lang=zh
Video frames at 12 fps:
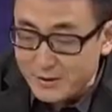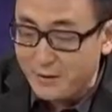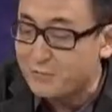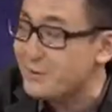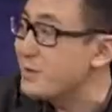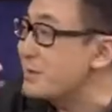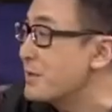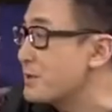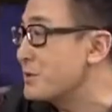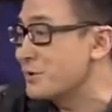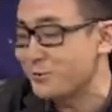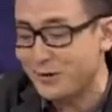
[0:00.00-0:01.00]
life。你看他
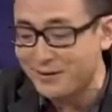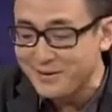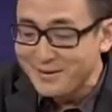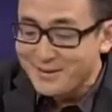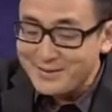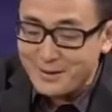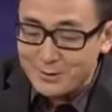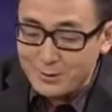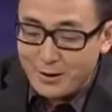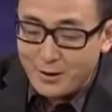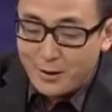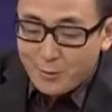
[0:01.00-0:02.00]
记住了，他说
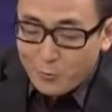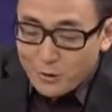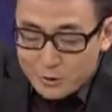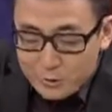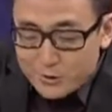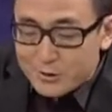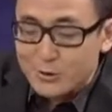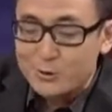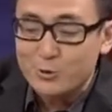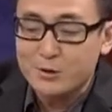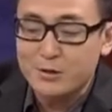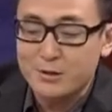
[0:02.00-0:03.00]
啊，我就是你
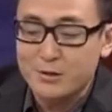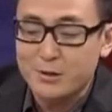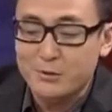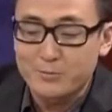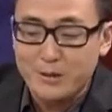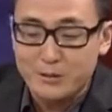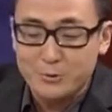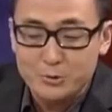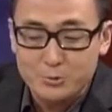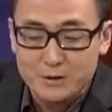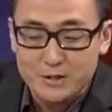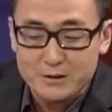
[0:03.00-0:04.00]
说的那种美国
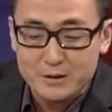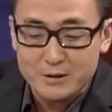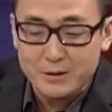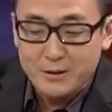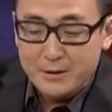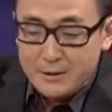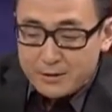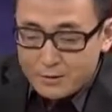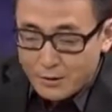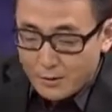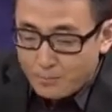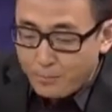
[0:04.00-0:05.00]
中产阶级
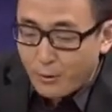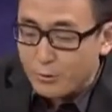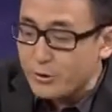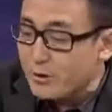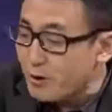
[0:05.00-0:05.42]
的 boring